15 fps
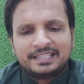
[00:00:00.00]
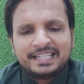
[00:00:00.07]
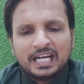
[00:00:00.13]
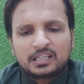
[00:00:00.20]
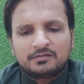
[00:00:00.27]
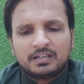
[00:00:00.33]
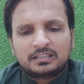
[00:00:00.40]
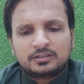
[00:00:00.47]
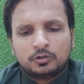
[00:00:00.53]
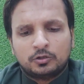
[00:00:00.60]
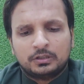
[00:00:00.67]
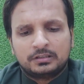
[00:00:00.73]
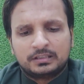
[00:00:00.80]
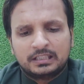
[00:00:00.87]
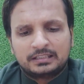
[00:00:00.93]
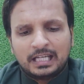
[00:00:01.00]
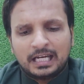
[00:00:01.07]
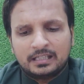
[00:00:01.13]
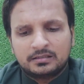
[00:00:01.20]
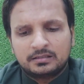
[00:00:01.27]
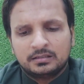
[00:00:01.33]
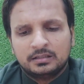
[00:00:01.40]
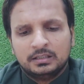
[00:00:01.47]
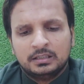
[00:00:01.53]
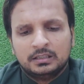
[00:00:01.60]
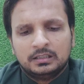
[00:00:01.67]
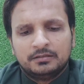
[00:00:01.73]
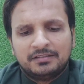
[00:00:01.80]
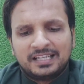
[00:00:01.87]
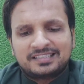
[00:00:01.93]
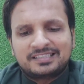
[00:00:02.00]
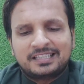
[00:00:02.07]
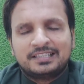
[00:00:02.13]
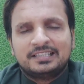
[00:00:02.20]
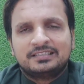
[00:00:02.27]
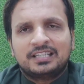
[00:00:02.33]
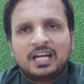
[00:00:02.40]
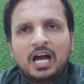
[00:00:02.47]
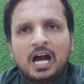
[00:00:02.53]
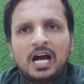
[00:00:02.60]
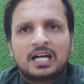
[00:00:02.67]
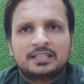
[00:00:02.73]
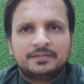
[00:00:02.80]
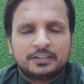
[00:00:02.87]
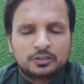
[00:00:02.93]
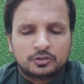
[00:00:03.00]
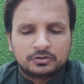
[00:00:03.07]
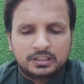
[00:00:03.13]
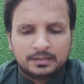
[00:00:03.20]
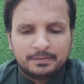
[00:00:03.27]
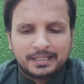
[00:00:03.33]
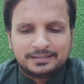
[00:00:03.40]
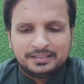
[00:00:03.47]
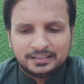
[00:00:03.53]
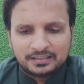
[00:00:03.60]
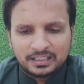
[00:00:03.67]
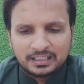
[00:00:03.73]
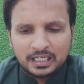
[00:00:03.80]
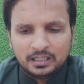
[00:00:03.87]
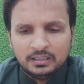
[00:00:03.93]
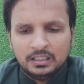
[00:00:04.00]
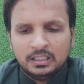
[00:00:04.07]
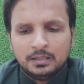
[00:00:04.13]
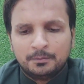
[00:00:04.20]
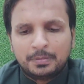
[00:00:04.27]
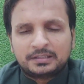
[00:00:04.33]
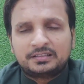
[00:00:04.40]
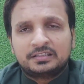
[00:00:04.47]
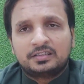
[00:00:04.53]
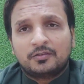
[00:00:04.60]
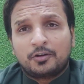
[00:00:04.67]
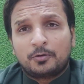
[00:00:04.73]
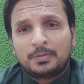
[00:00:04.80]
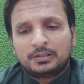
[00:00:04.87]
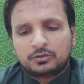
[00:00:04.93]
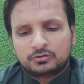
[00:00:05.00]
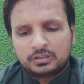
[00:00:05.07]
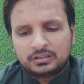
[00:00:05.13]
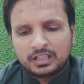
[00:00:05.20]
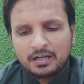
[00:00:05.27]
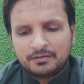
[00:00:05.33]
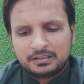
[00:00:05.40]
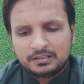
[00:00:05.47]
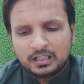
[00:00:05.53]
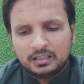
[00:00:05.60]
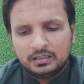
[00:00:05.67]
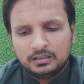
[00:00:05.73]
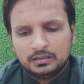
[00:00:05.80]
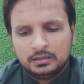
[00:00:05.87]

डकवर्थ लुइस के तहत वेस्ट इंडीज़ ने आठ विकटों से ये मैच जीत लिया पच्चीस ओवरों में एक सौ सत्तावन था